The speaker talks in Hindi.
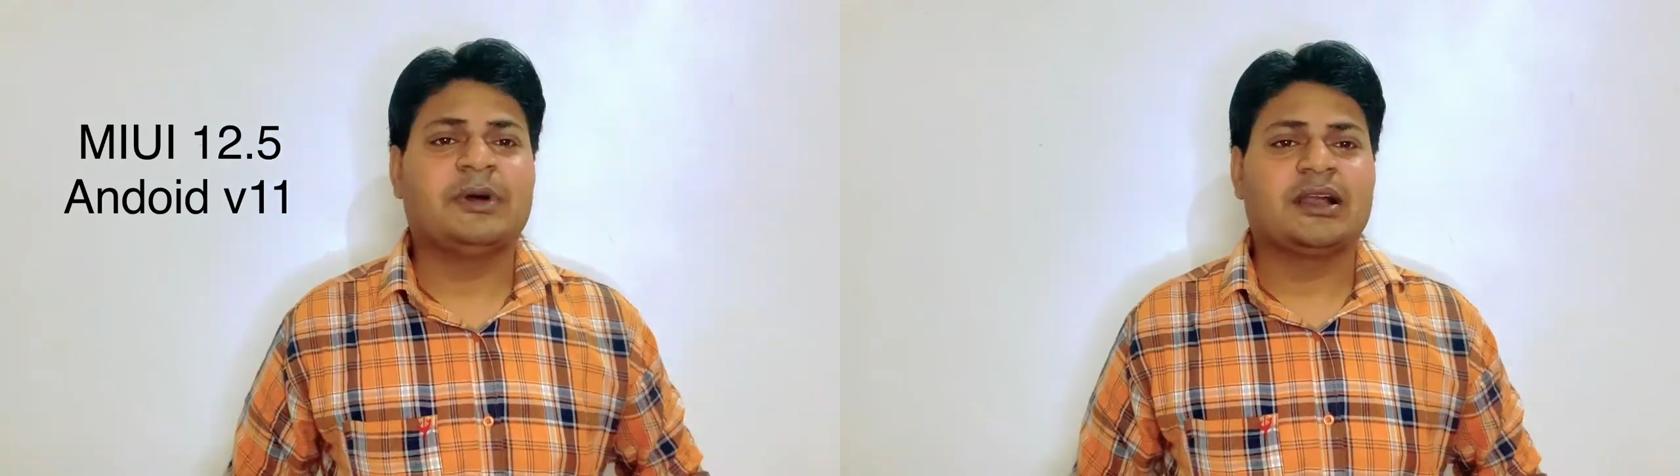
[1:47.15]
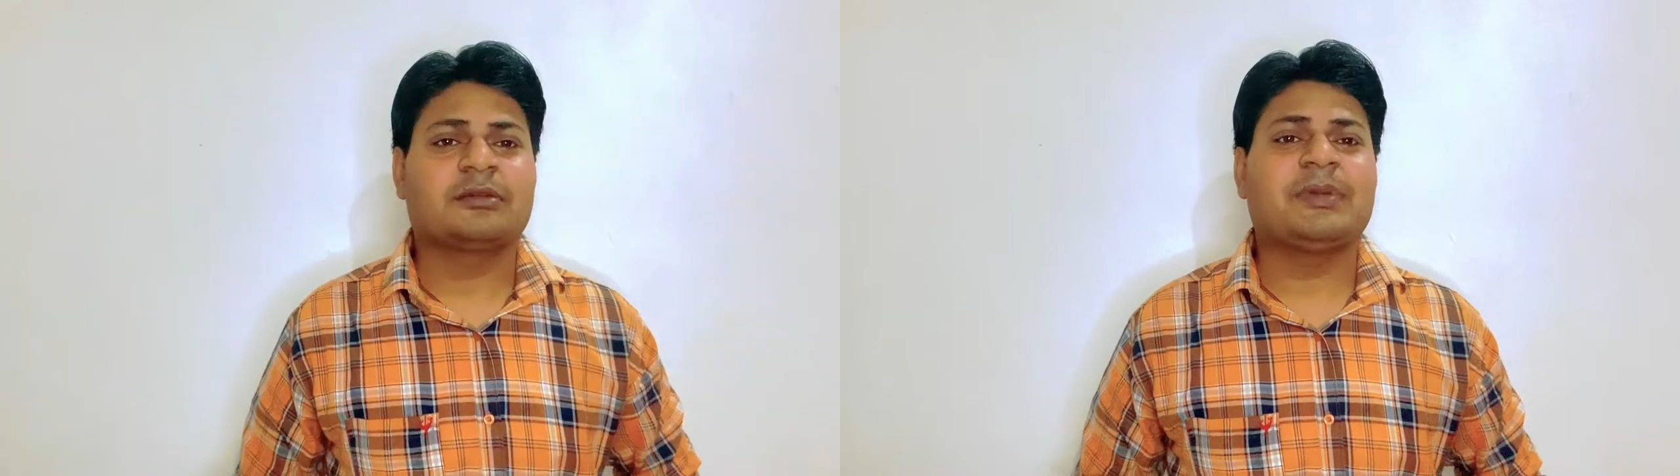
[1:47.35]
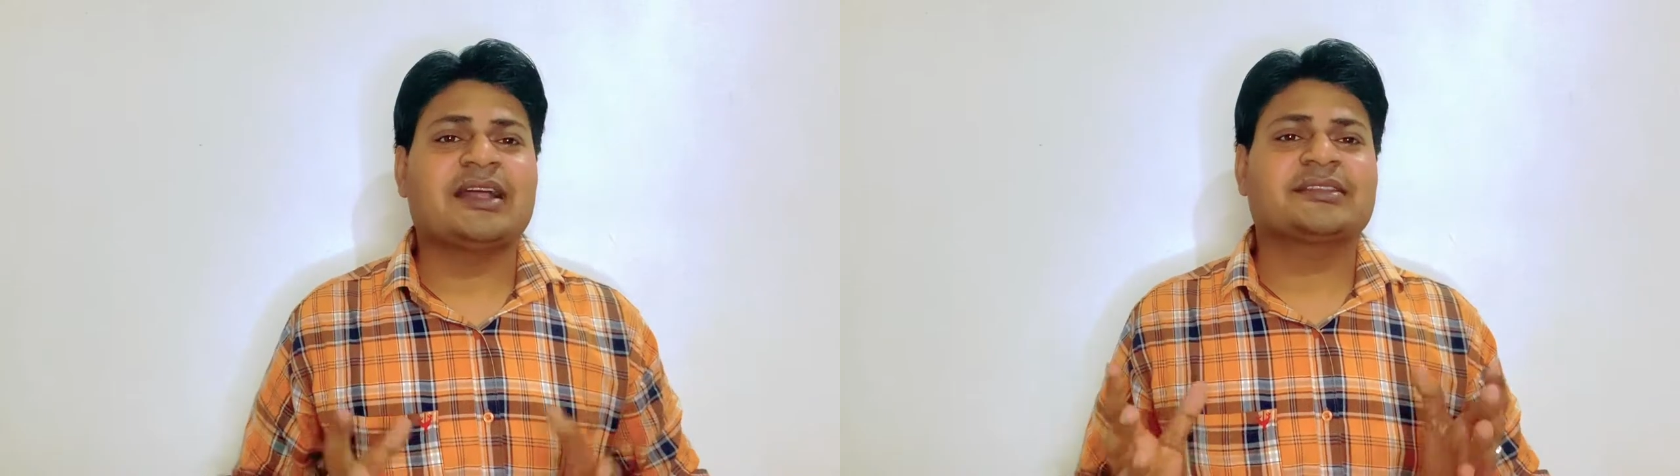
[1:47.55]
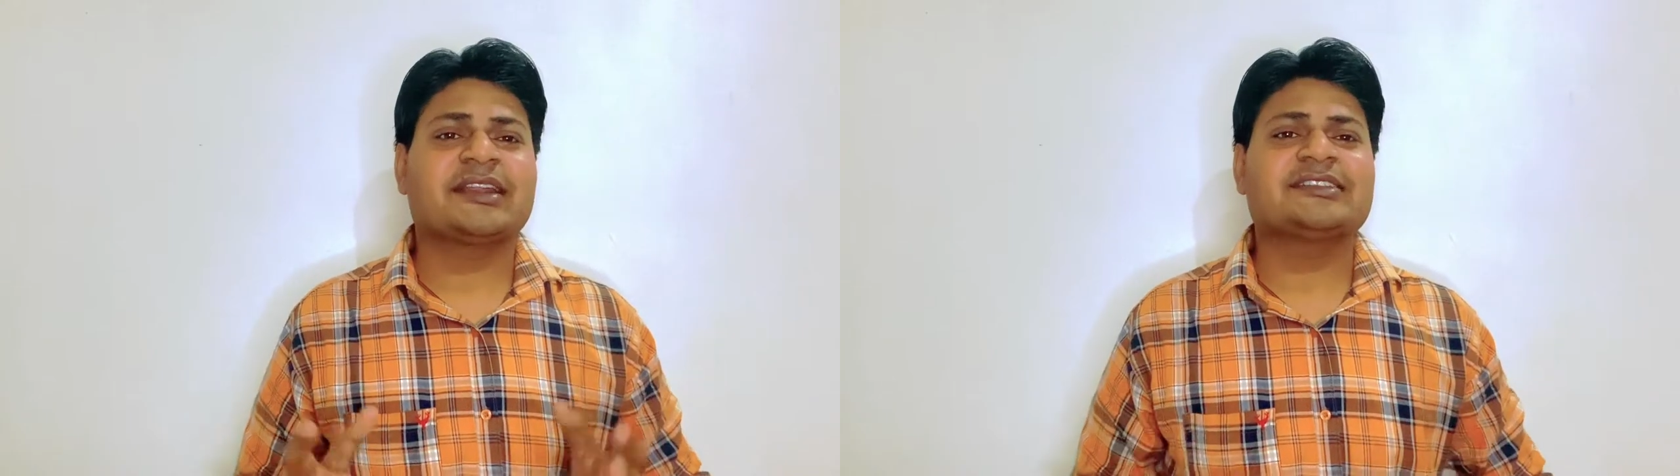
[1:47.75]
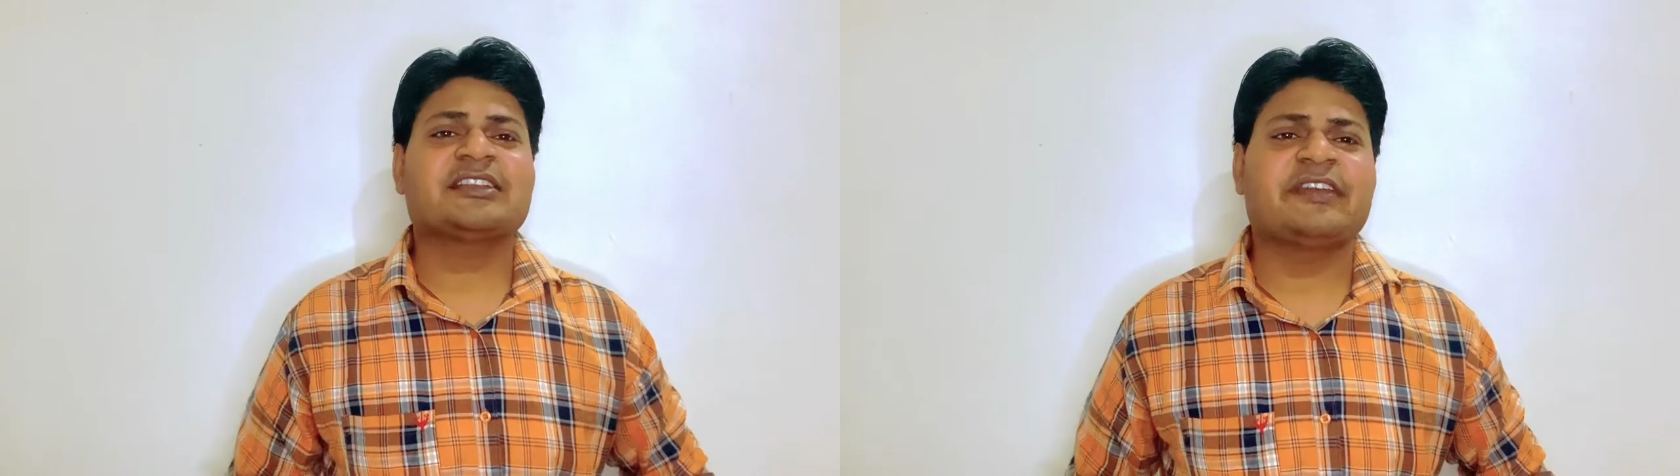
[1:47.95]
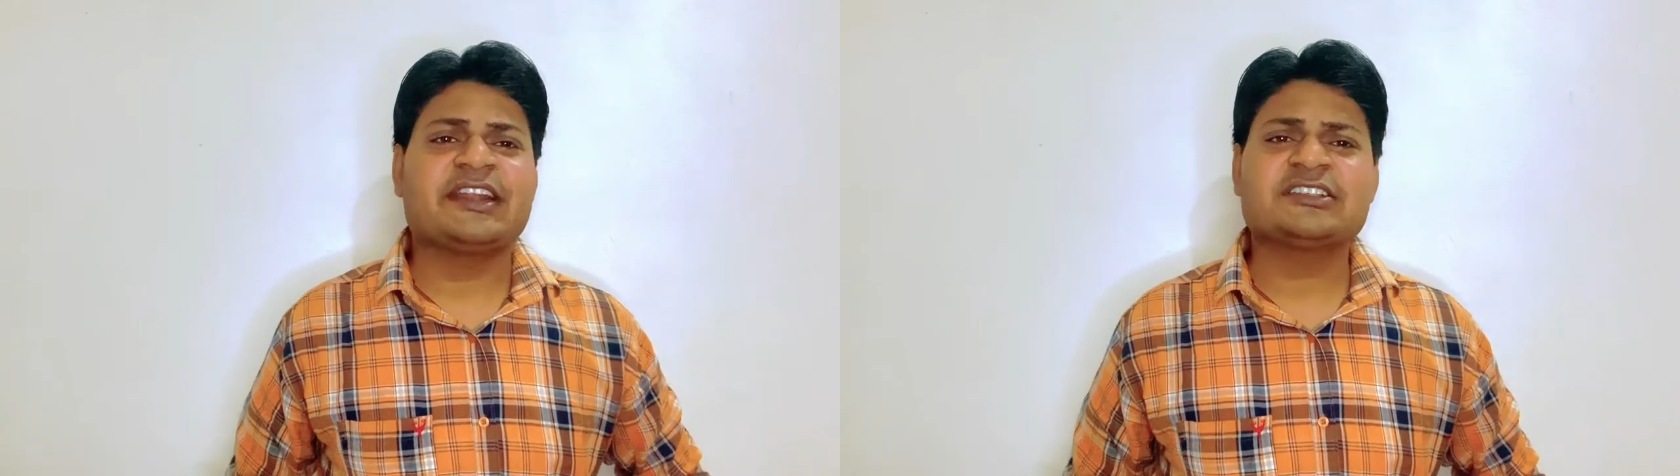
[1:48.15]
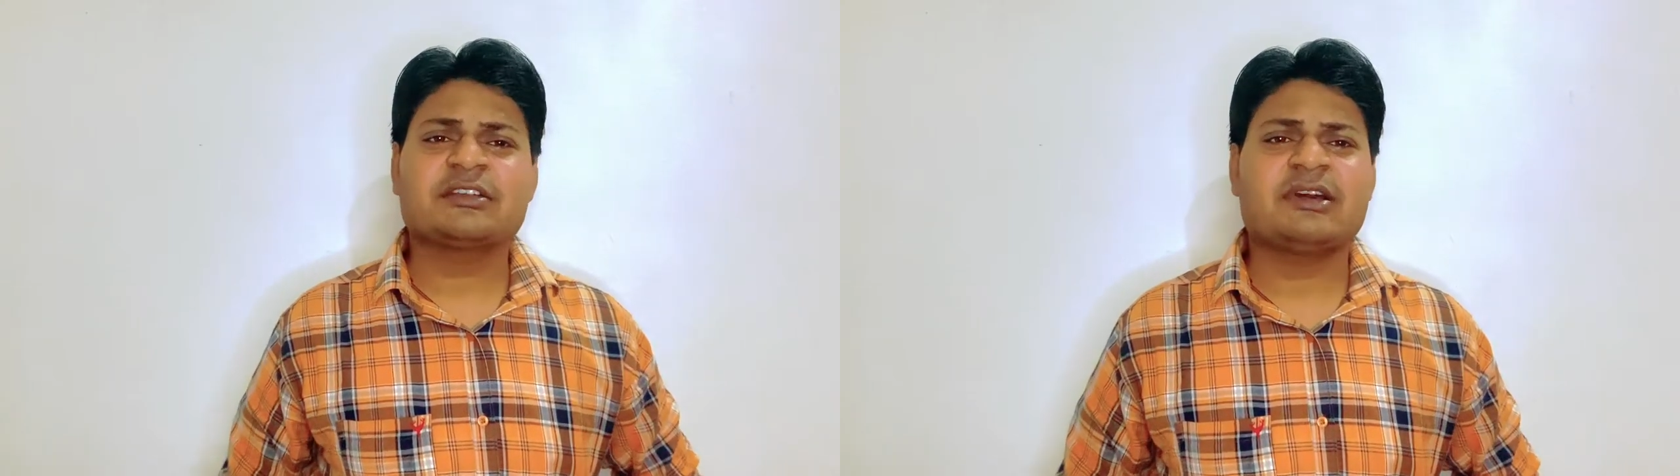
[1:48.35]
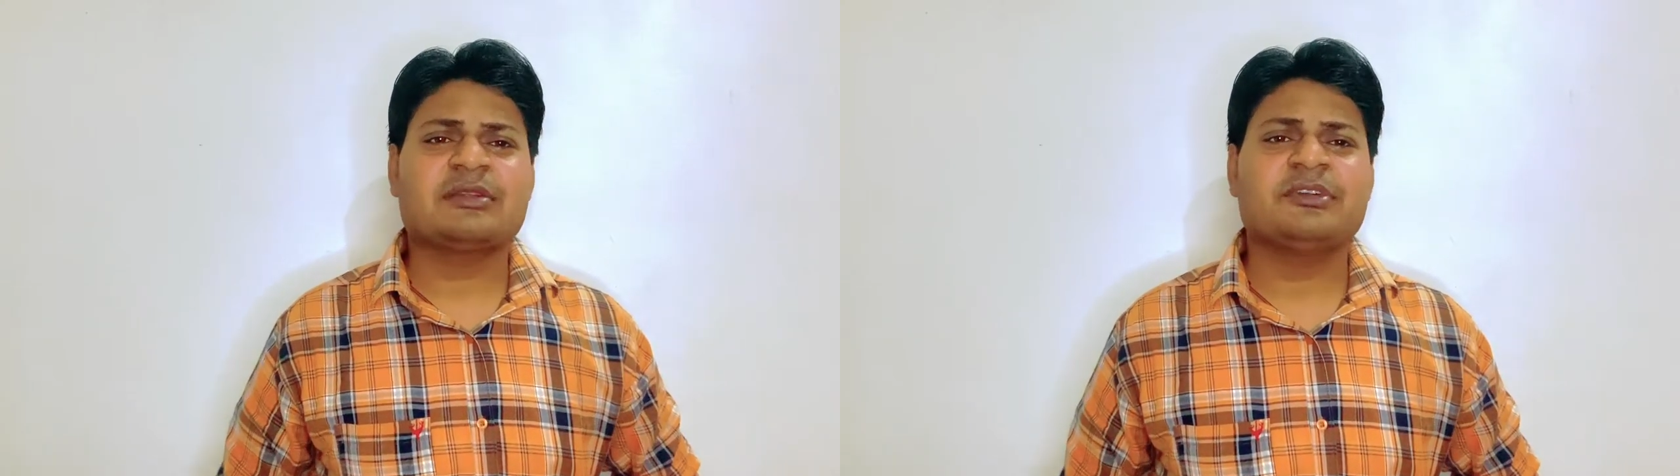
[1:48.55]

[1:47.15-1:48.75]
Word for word: अगर बात करें इसके वेरिएंट्स के बारे